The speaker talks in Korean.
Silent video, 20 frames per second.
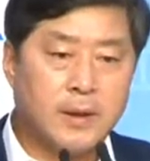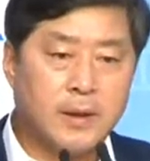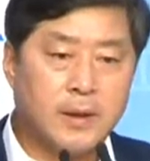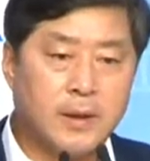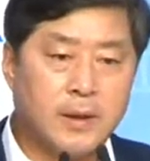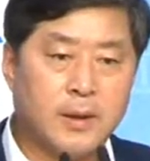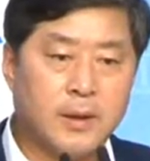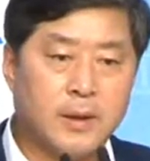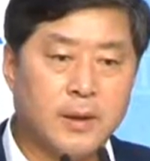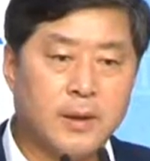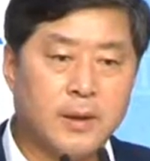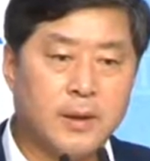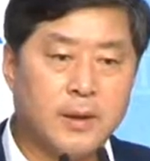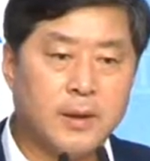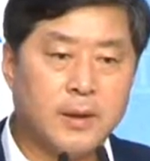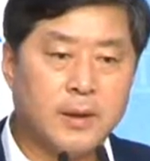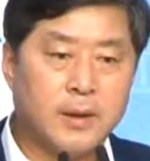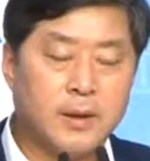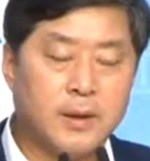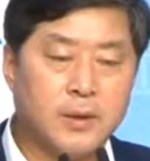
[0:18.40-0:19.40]

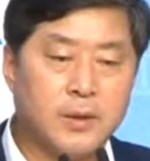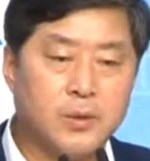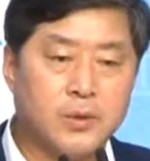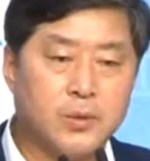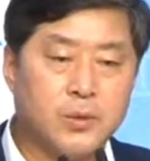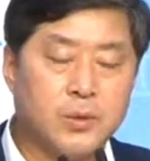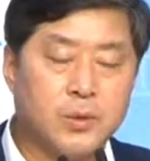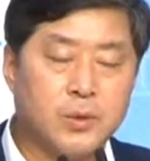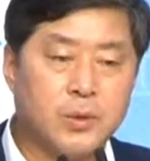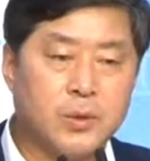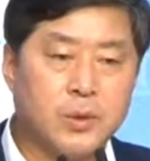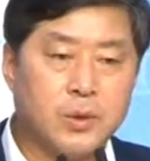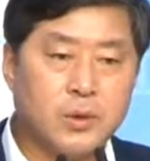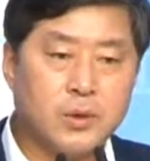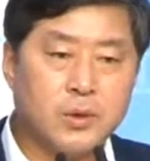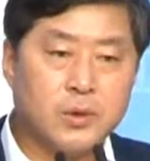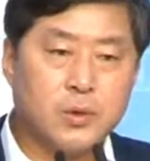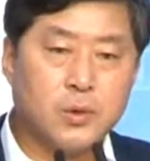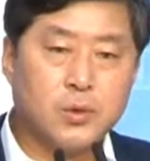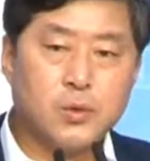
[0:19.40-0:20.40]
아,
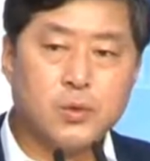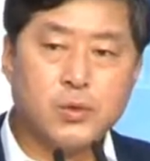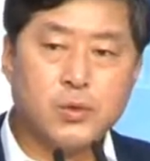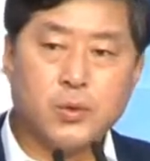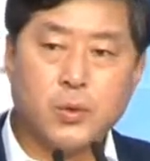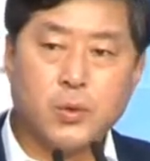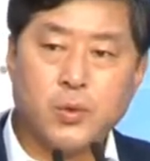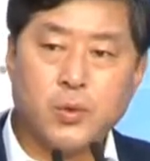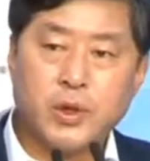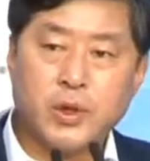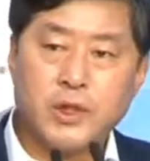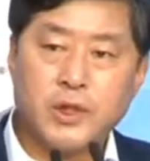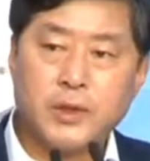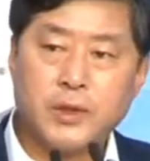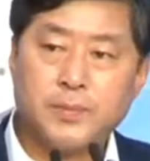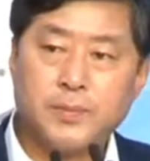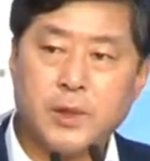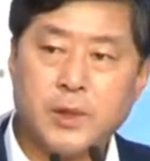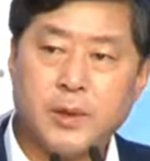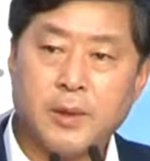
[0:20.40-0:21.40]
서울 수도권의
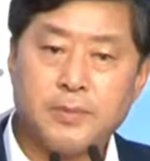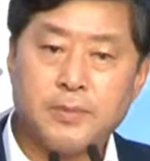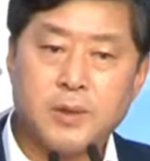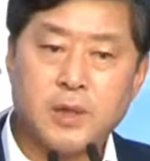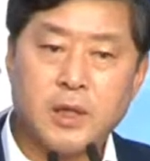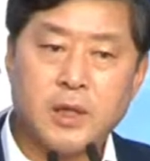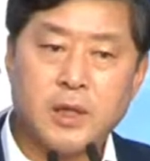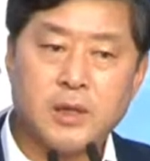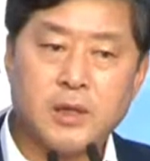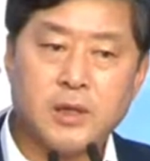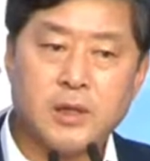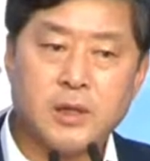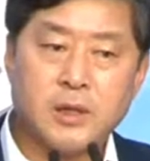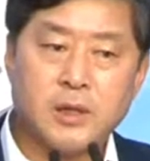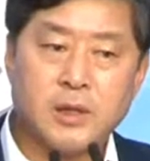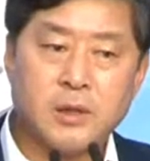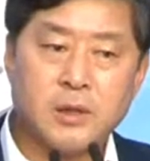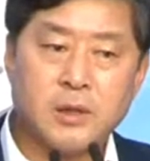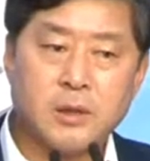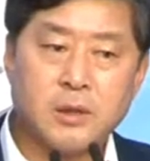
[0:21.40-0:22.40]
집값
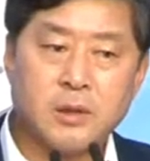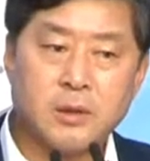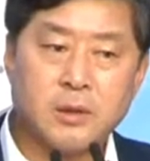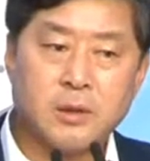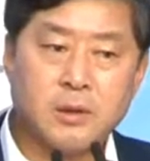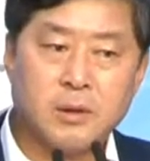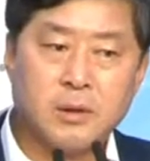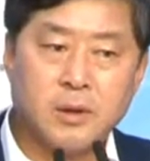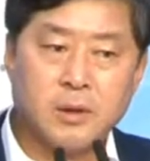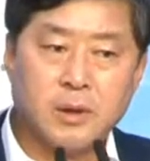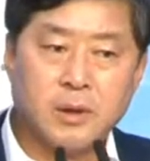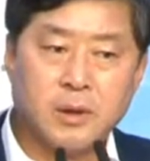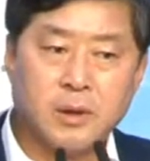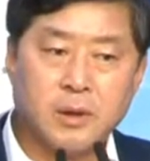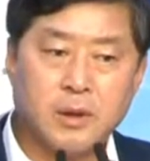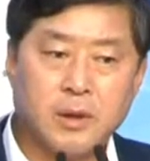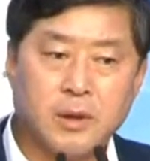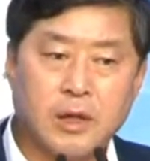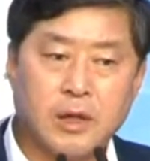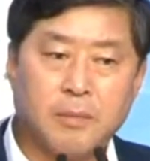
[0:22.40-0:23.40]
상승,
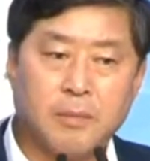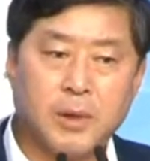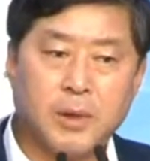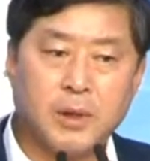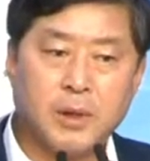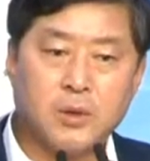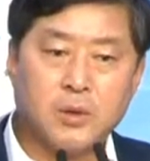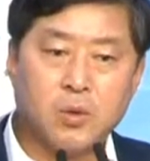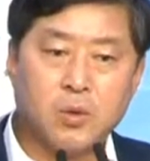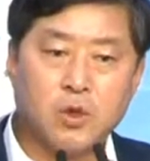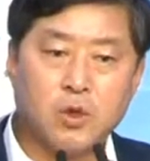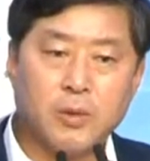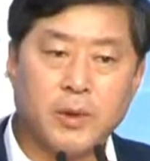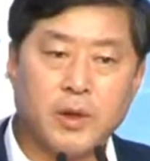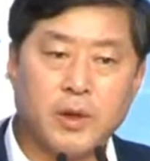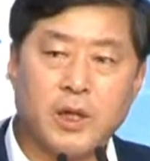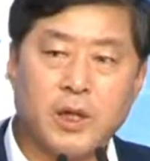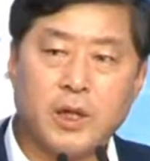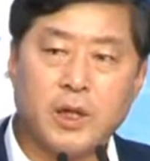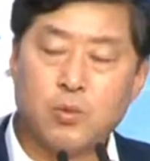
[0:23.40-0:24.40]
이 아파트
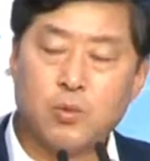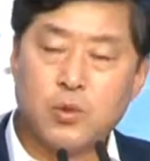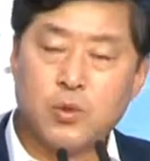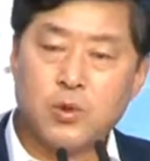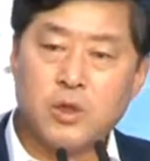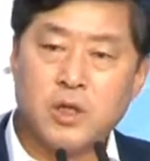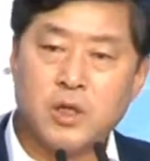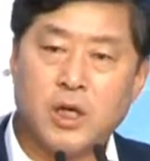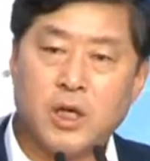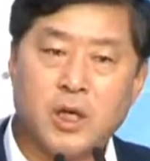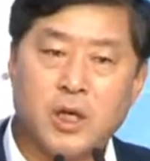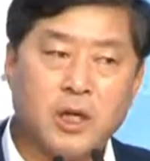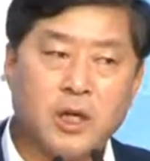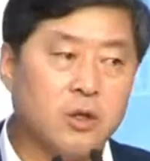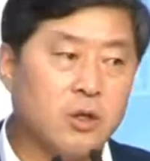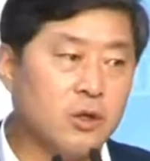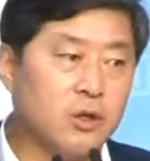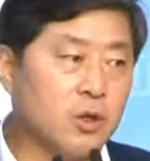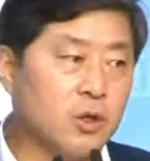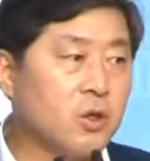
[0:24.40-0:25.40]
공급에 대한 문제
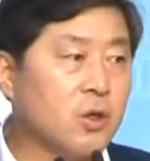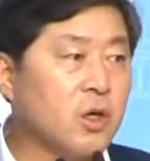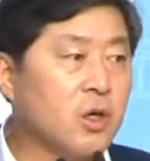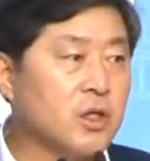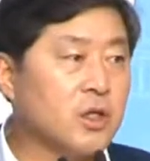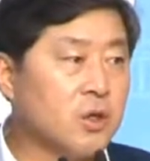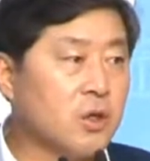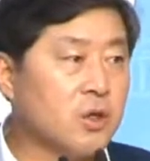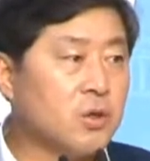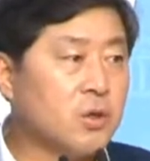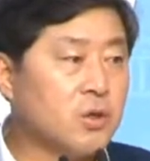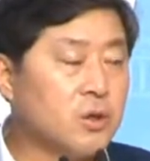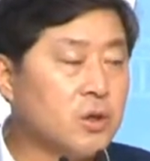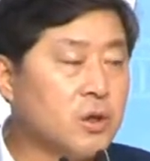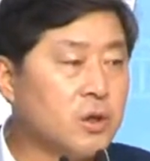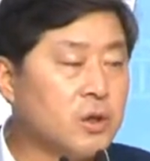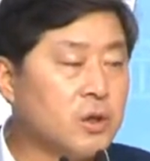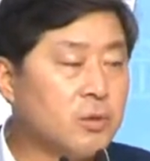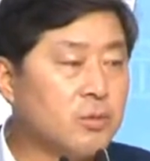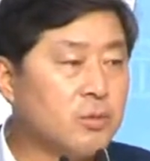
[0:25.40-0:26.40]
이런 여러 가지
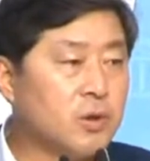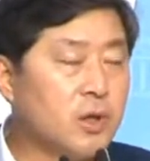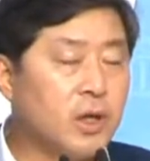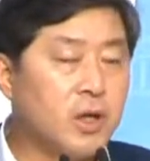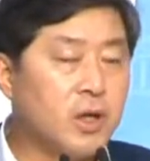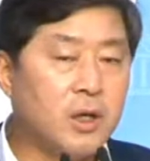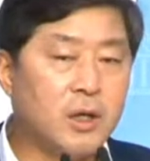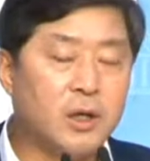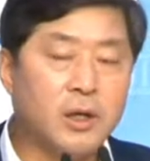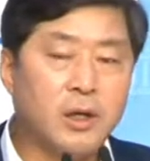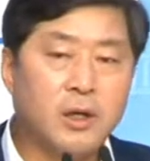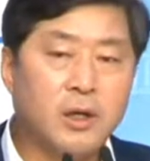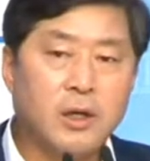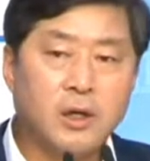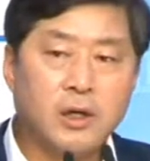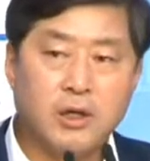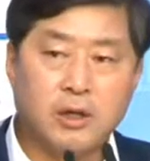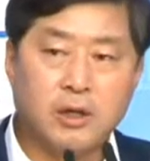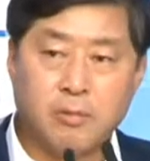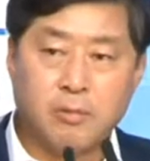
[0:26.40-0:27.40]
여건들 때문에
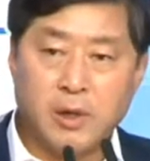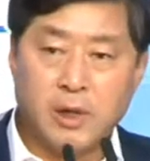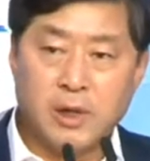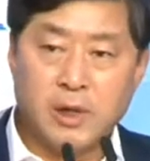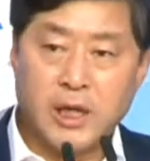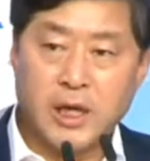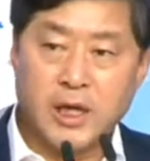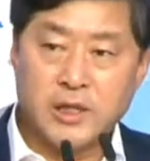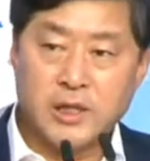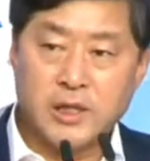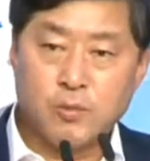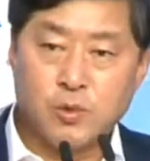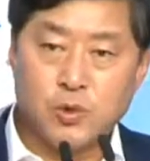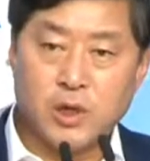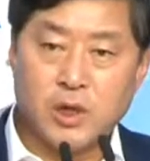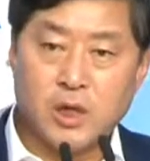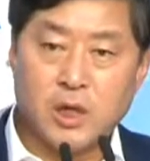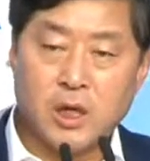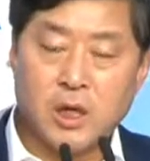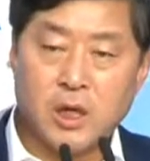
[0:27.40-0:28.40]
그린벨트 해제
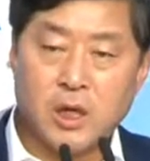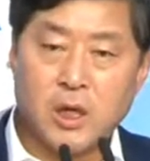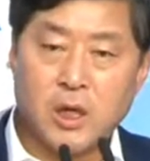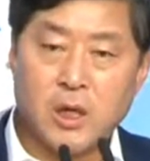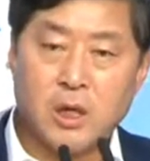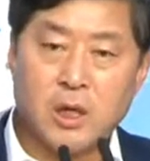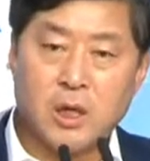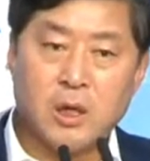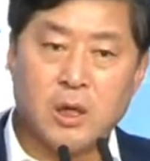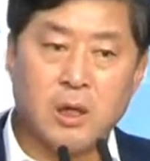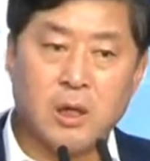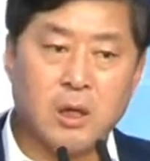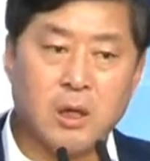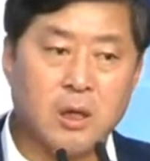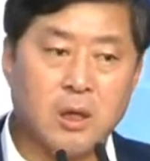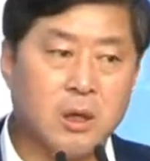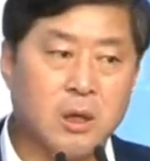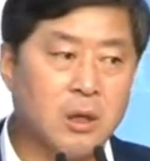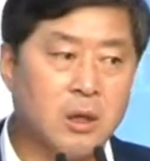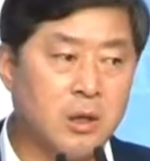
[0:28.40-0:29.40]
문제가
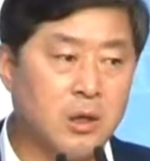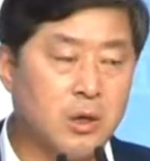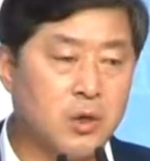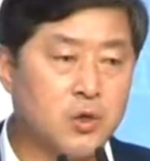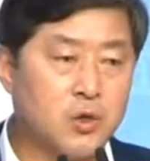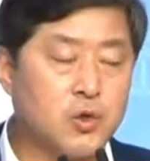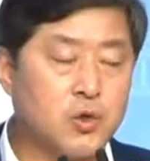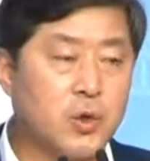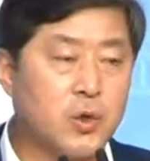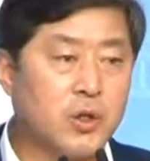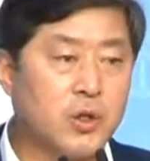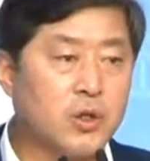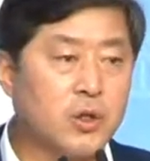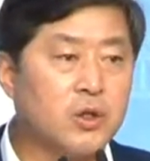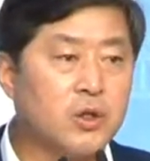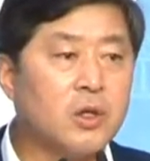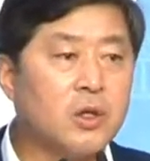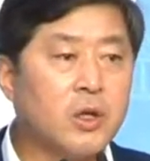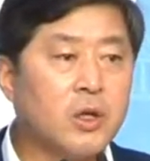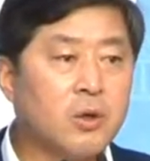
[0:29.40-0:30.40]
아, 이슈가
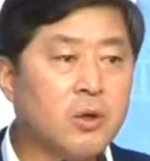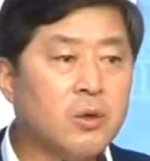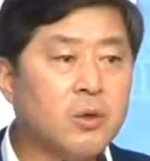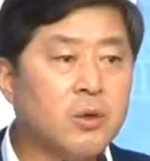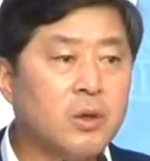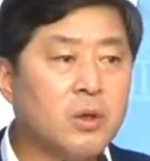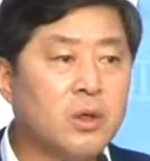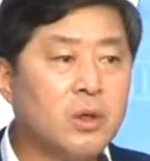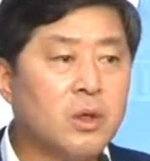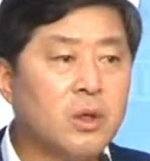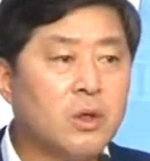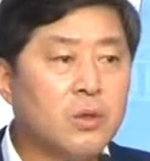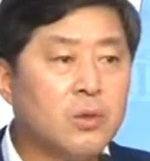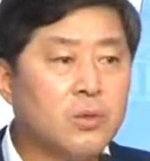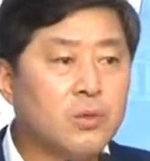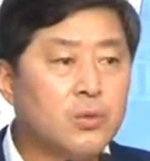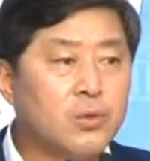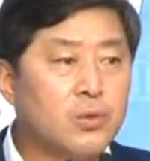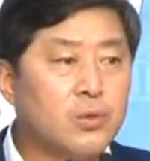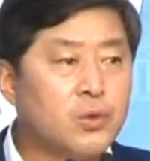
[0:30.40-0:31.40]
되었는데요.
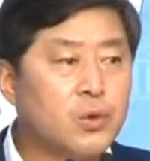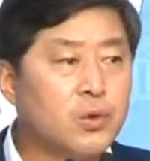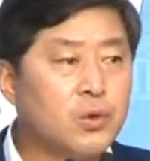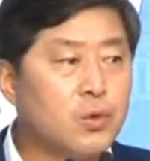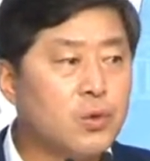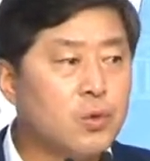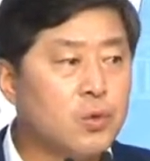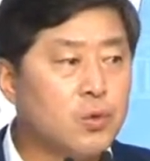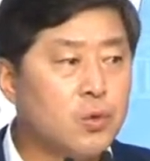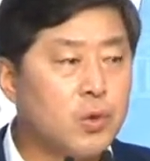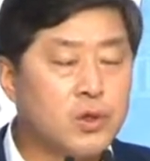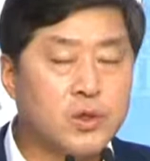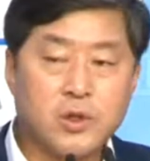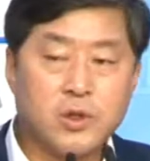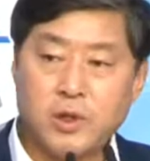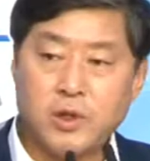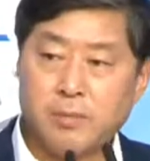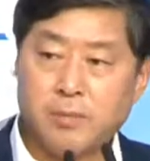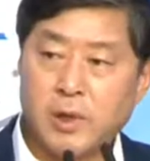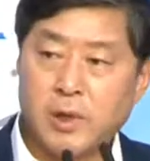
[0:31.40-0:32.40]
후손들을 위해서
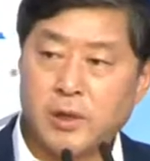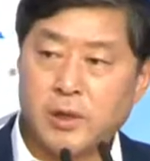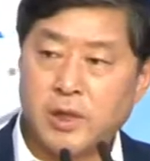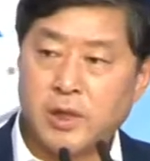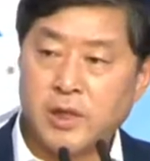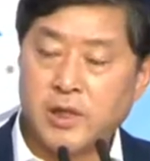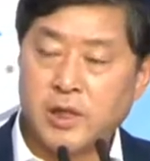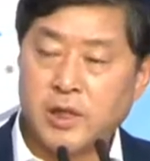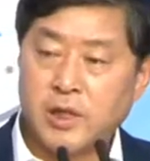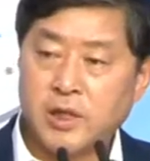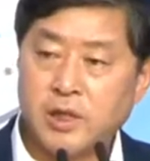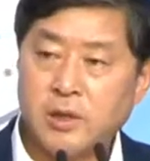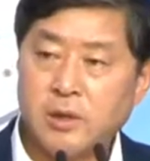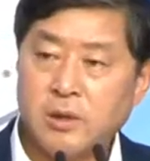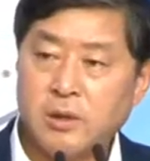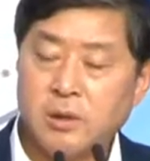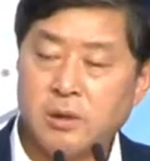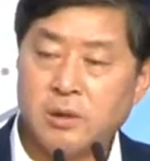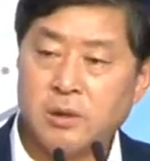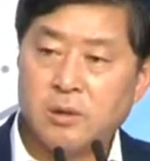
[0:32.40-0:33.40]
그린벨트 해제는
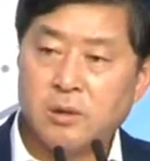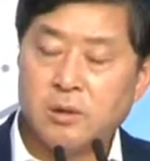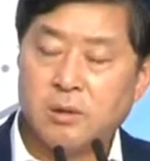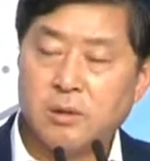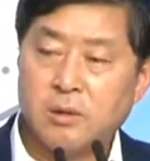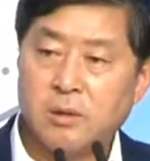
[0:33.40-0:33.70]
음,